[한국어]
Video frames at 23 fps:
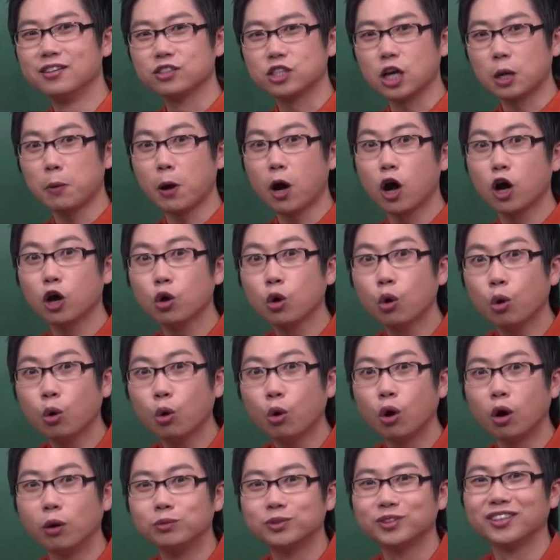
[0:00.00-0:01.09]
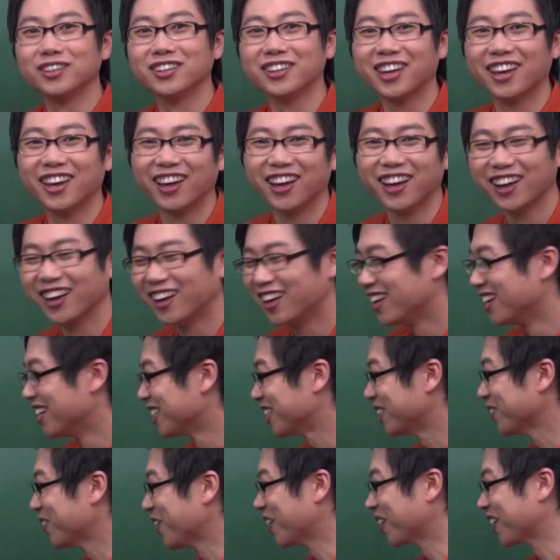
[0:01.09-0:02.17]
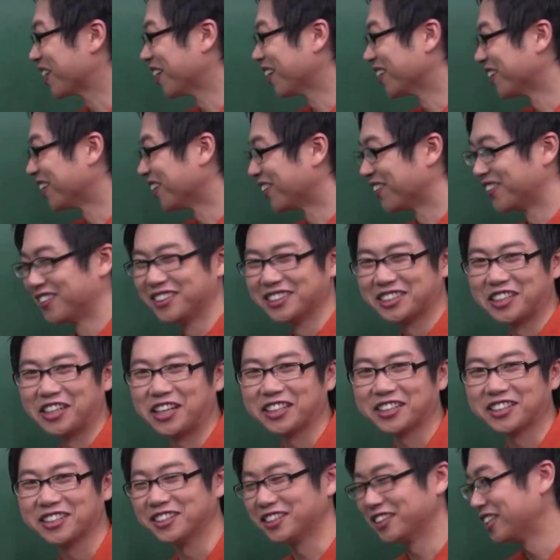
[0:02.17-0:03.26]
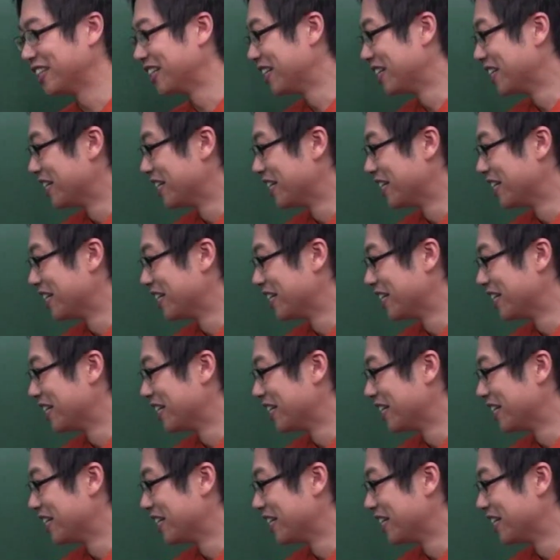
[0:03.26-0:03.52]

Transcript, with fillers: 잡아가요 하면서 이렇게 신고할 것 같아요 자 여하튼